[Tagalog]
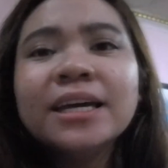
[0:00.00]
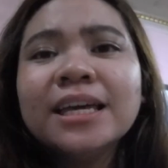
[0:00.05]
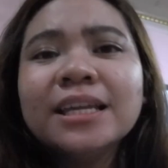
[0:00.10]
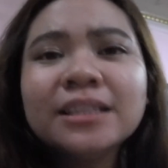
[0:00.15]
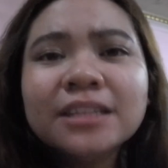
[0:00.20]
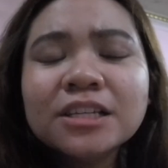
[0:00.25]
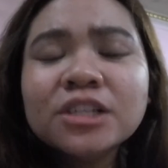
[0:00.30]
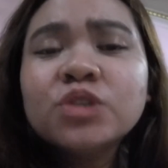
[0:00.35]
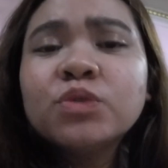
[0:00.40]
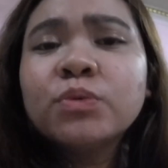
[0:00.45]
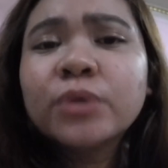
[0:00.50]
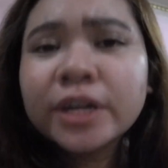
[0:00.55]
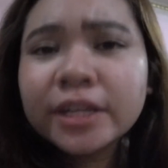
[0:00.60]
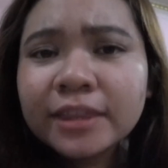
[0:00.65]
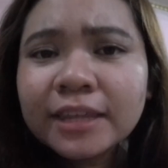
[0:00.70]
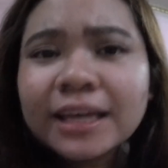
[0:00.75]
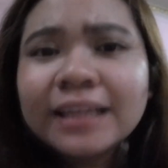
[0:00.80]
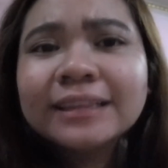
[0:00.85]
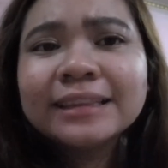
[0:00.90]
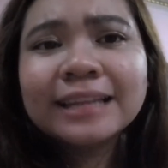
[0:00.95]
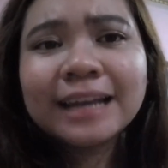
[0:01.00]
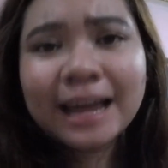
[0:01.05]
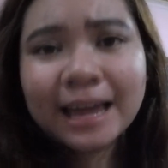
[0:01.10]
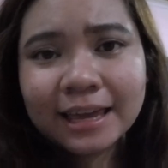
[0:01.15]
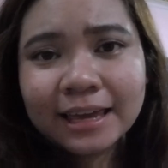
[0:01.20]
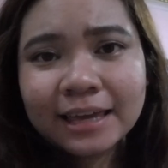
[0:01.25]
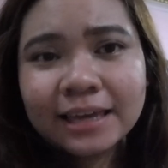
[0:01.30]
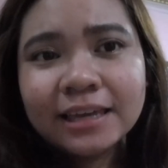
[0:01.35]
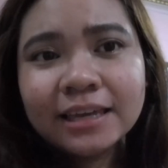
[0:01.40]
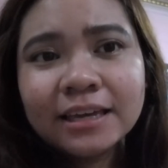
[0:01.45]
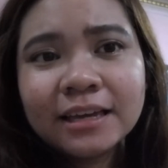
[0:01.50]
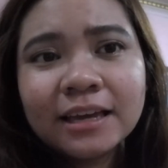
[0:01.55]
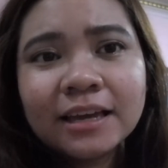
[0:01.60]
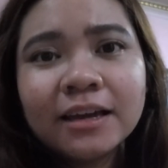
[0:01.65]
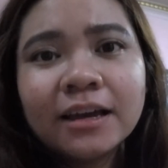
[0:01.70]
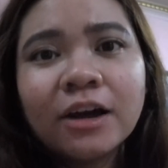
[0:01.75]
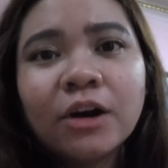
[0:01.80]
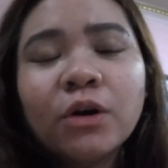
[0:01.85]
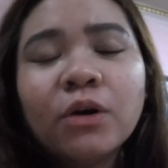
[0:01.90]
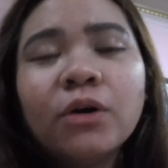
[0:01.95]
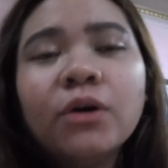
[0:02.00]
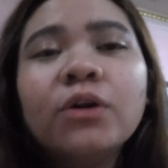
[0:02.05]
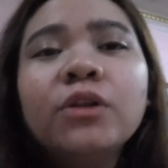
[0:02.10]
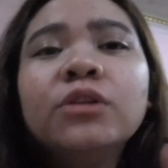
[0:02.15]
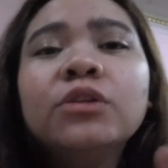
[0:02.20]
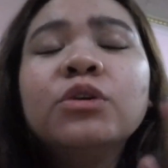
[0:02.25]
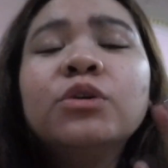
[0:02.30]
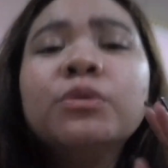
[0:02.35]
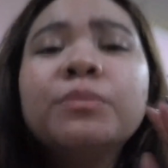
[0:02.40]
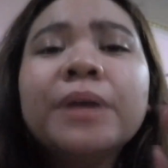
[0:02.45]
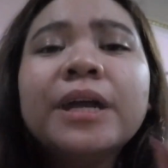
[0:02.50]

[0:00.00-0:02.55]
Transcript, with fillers: it is worth a try. Although,